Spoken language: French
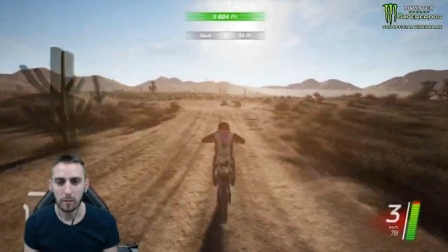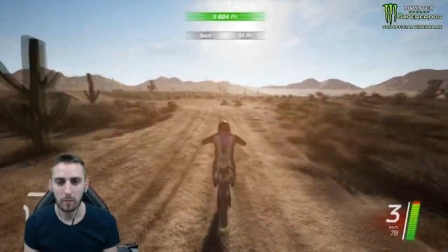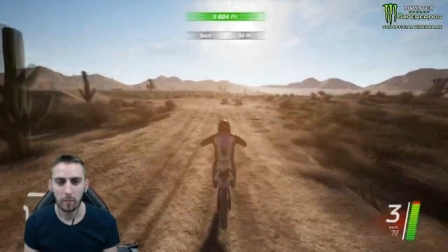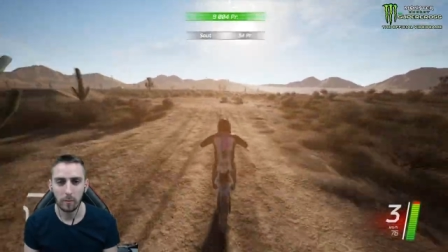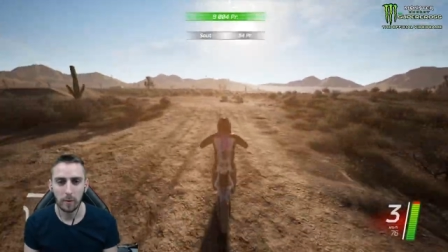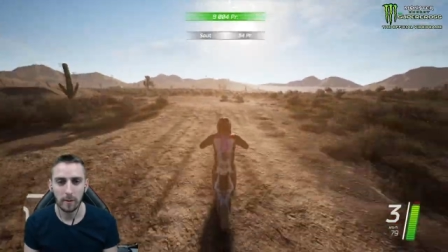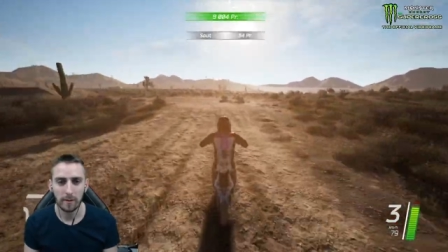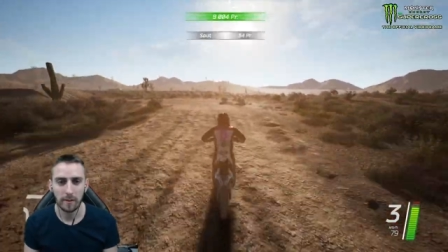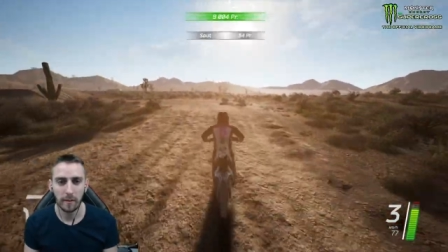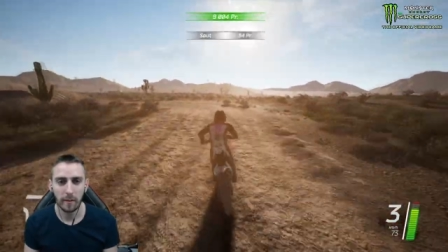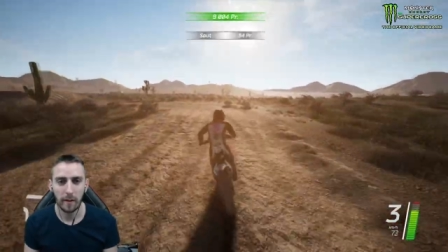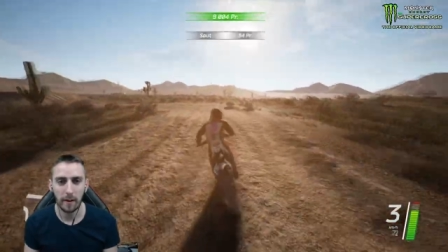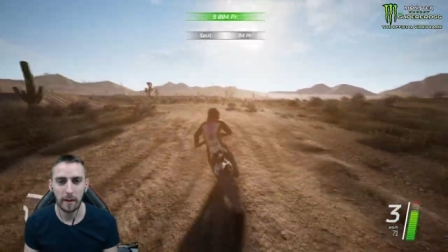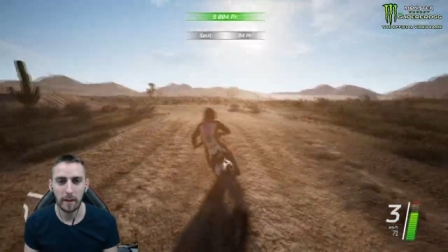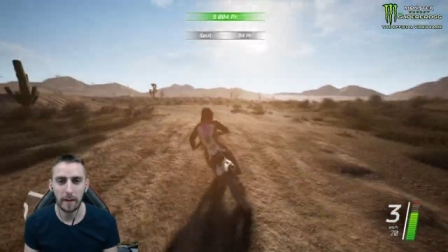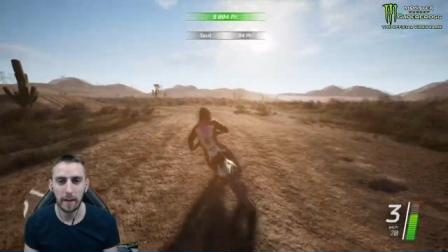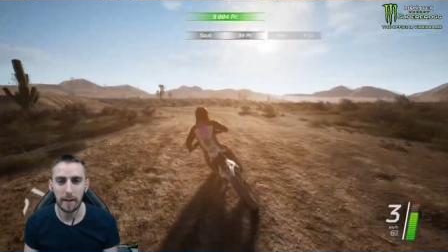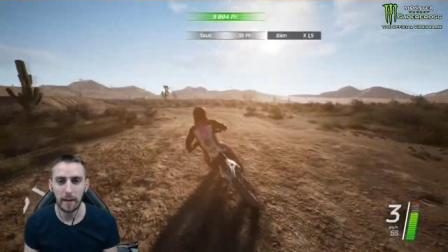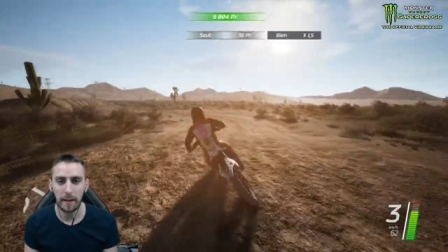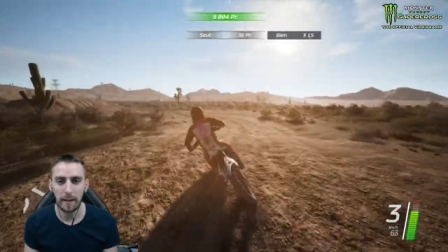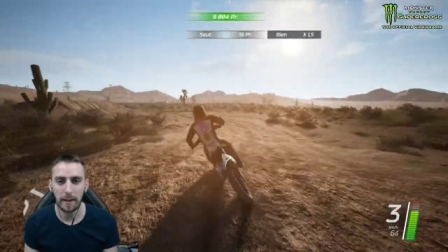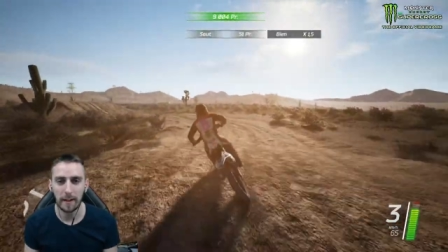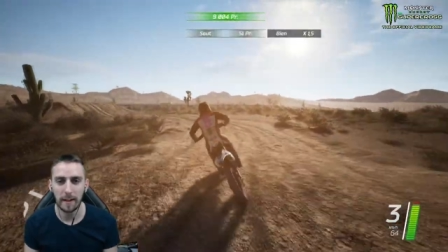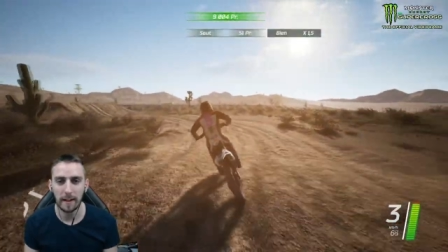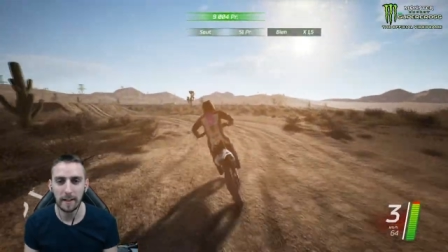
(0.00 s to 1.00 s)
ça va, il
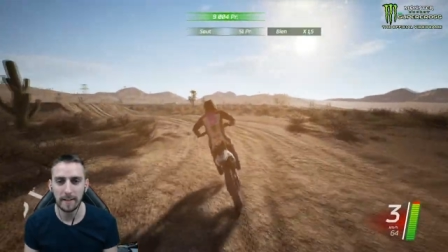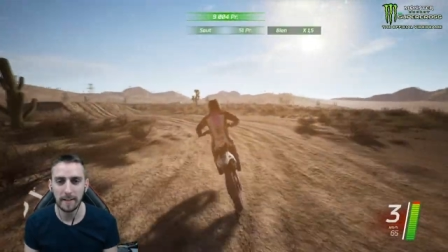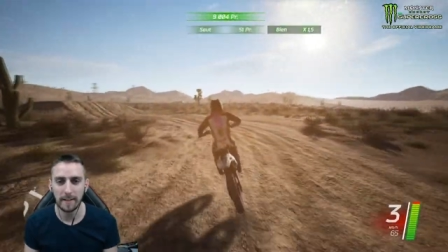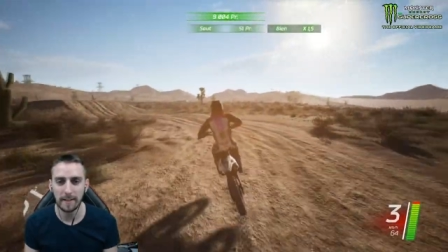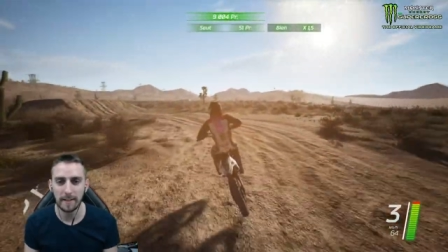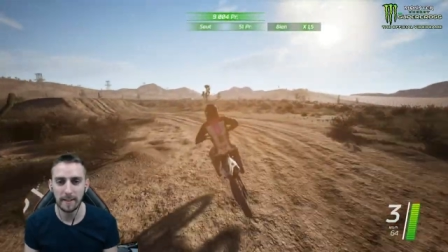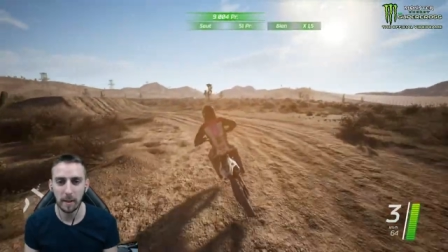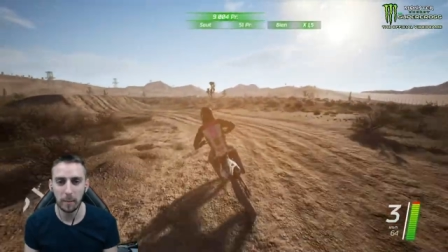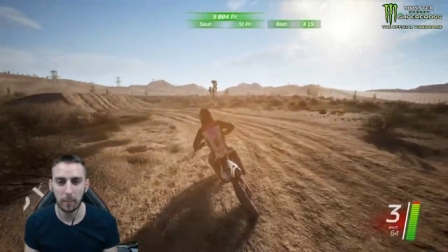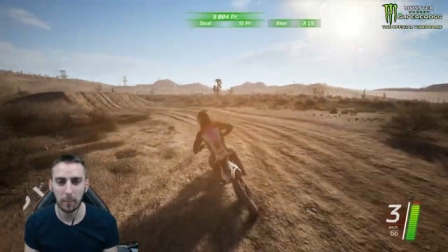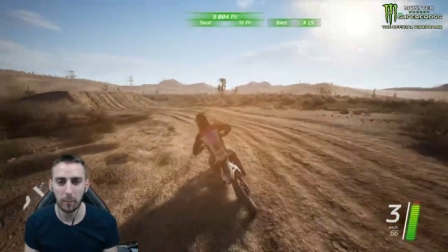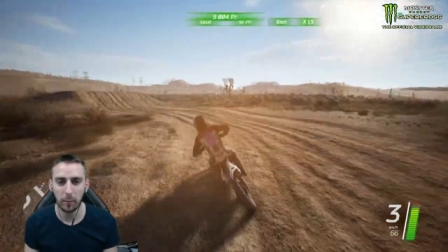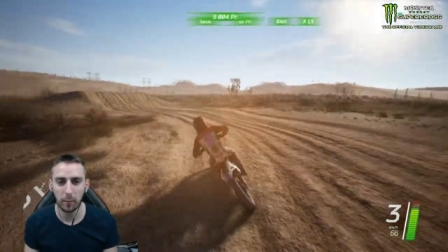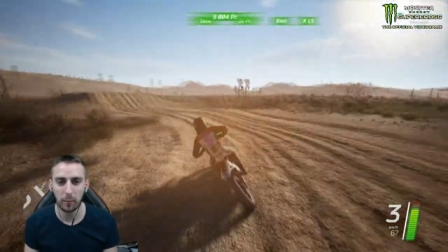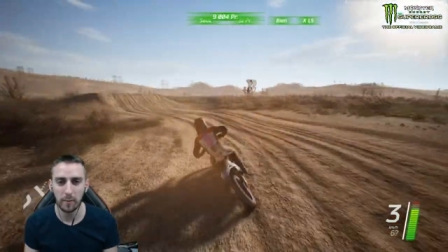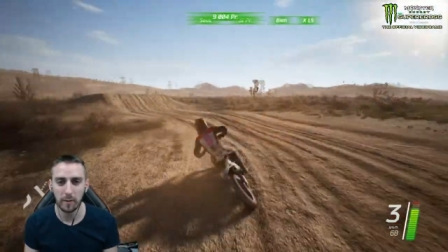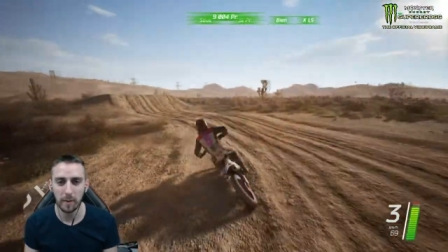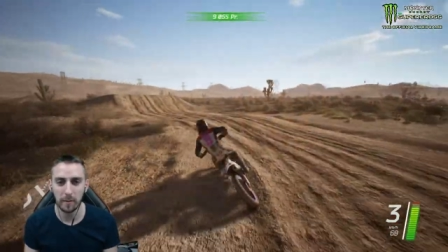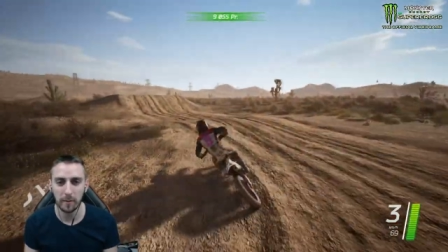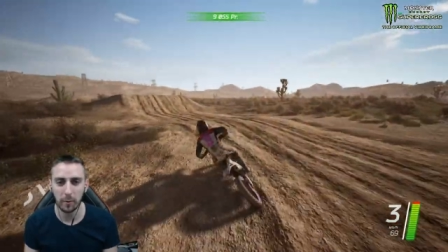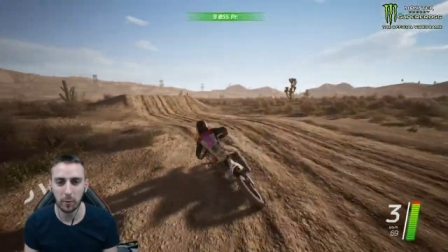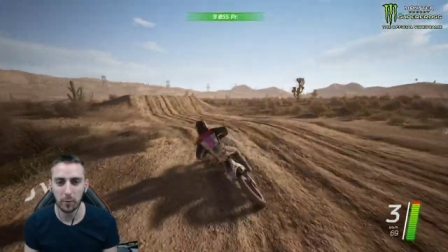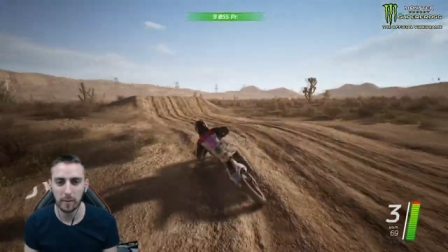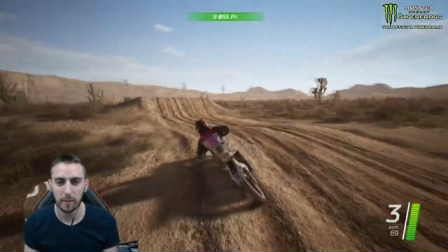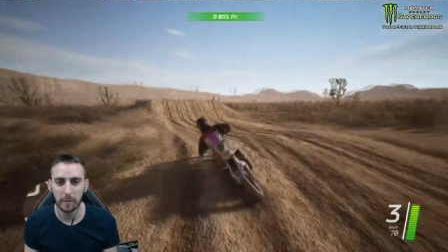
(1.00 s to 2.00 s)
est, assez simple, donc ça
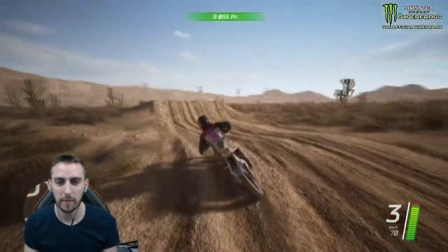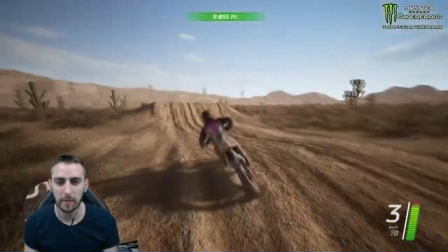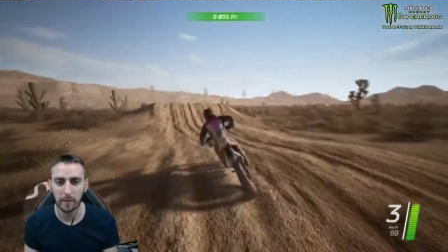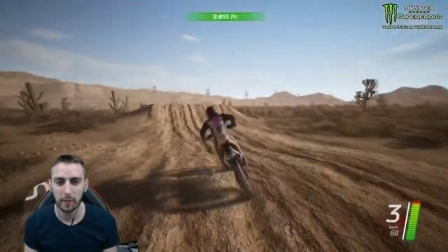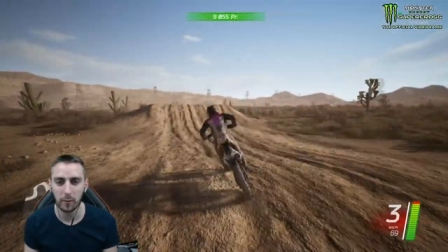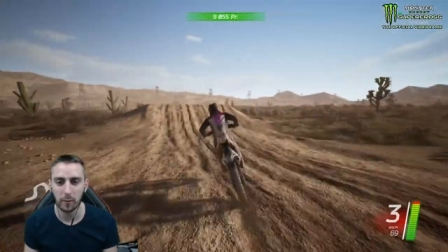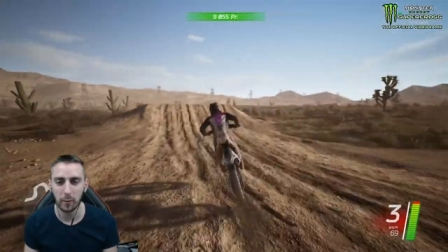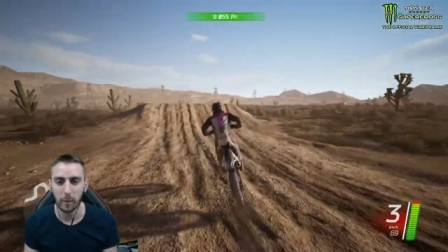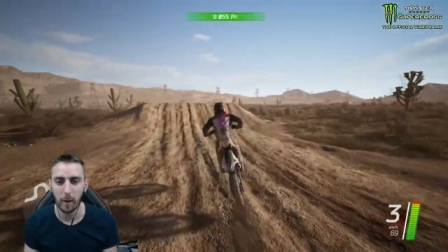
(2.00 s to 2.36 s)
se trouve, c'est peut-être...